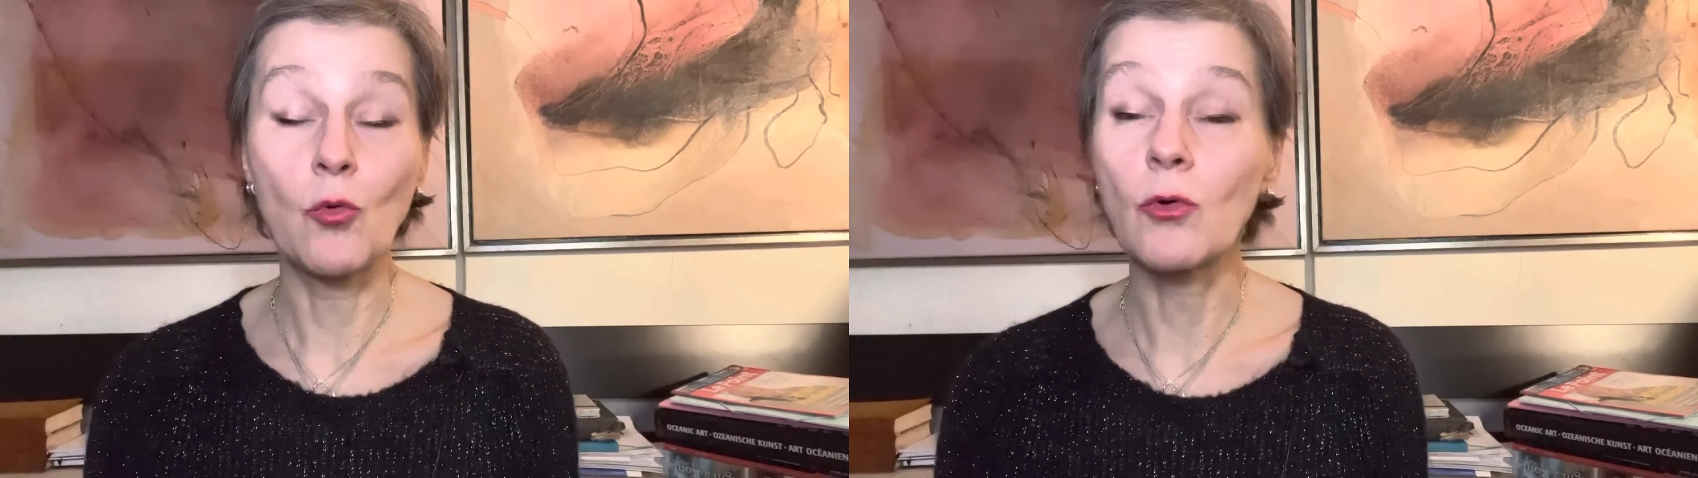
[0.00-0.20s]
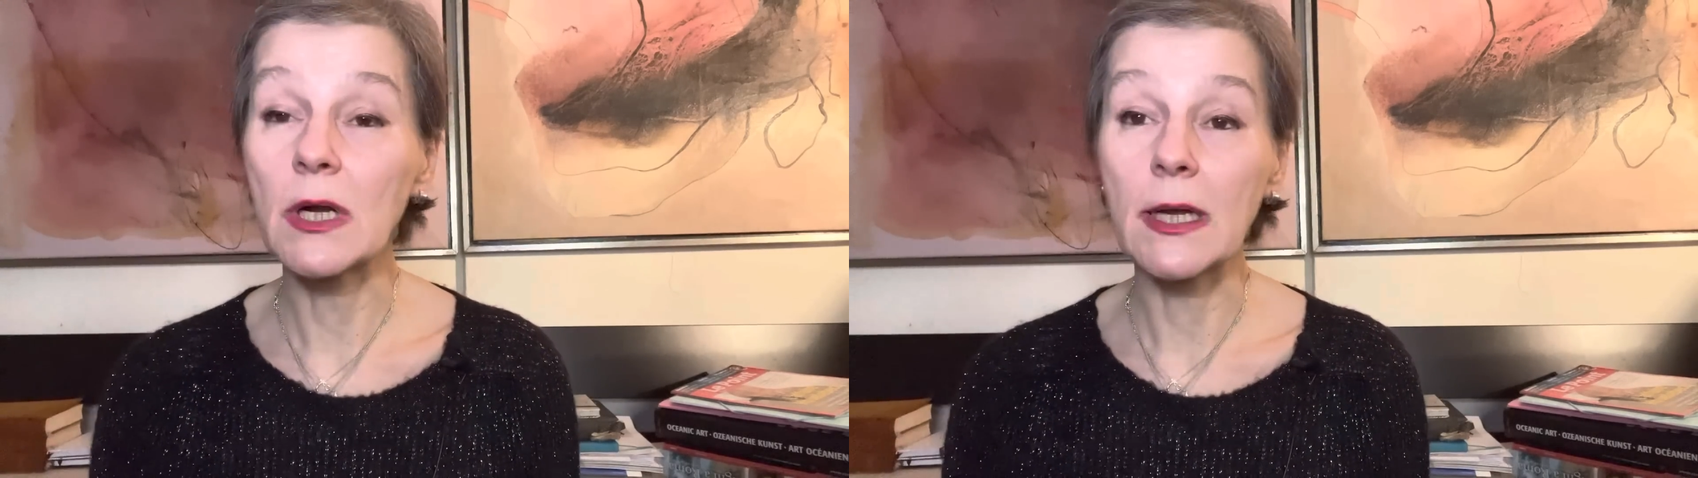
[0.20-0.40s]

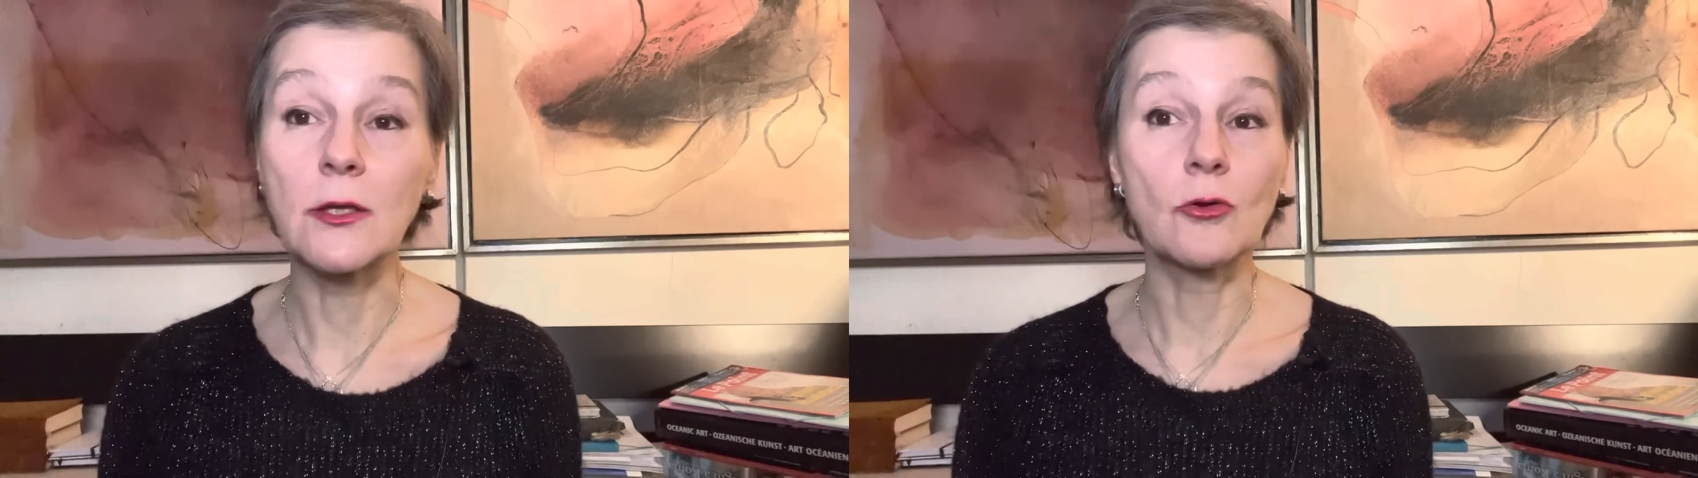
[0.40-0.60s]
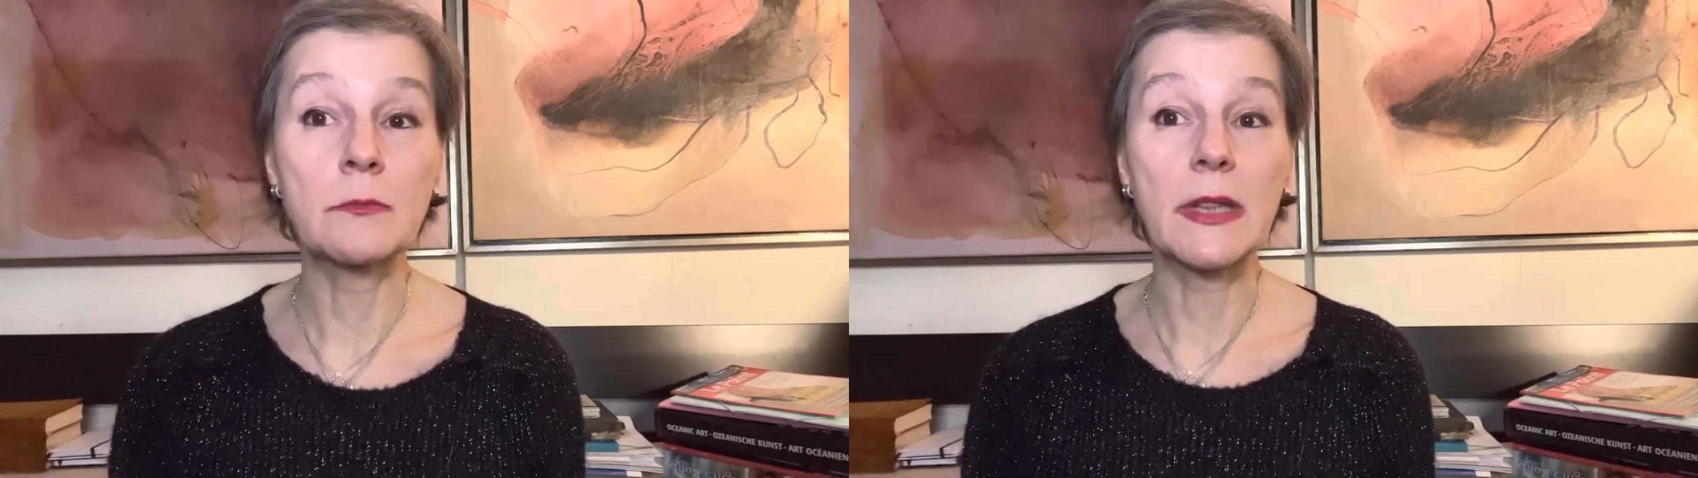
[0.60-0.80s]

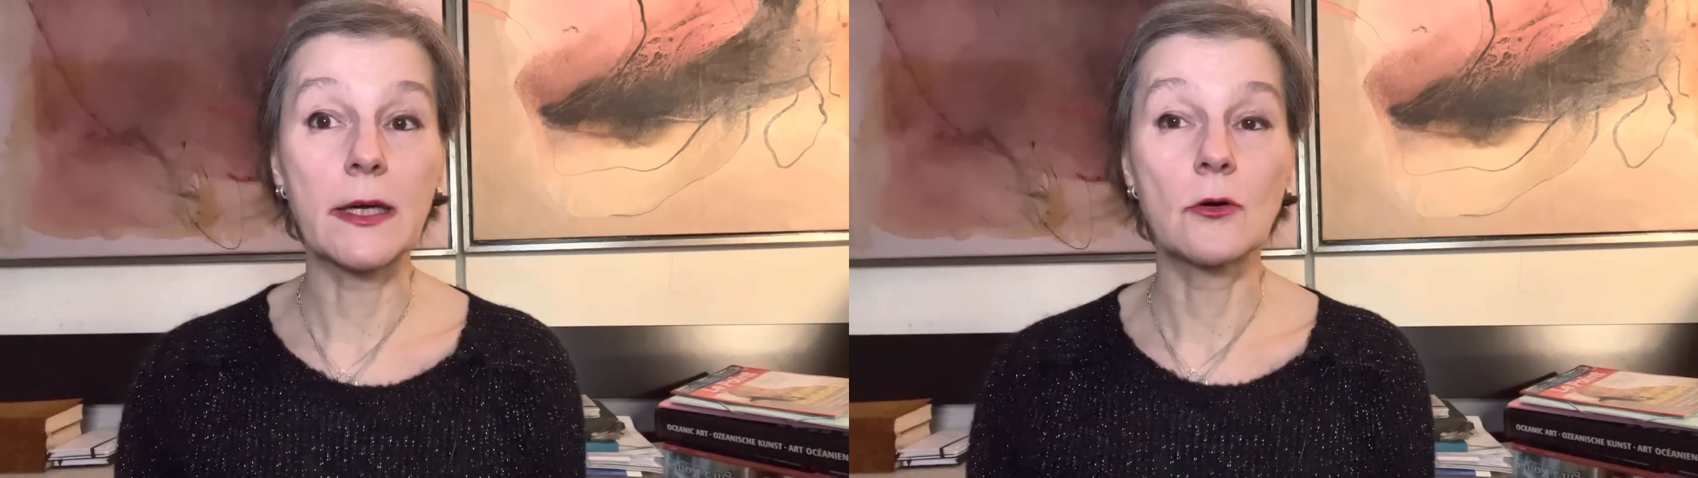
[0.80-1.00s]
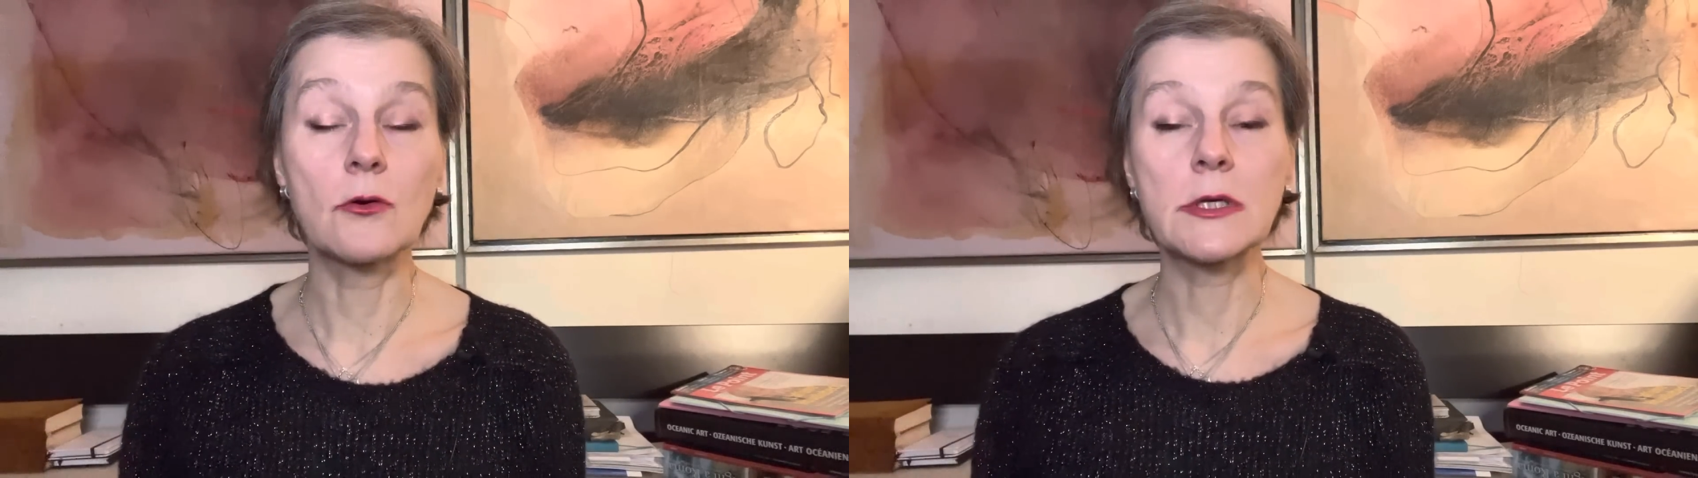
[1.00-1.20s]
Украину и
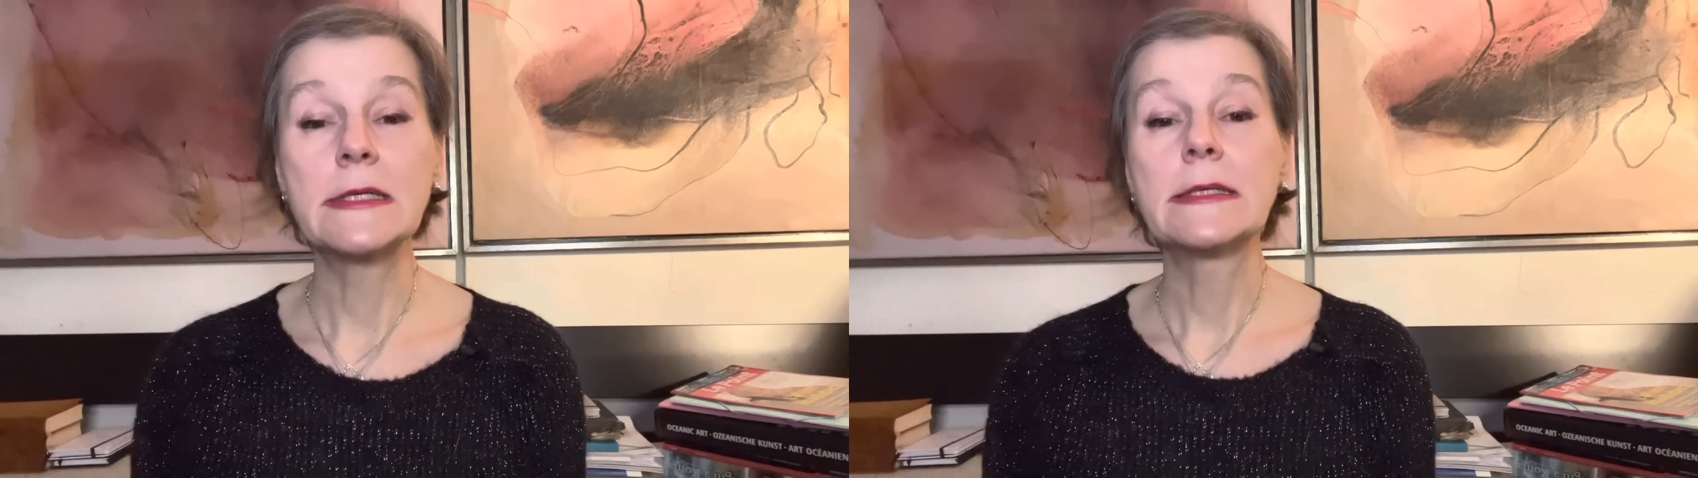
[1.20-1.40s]
BlackRock,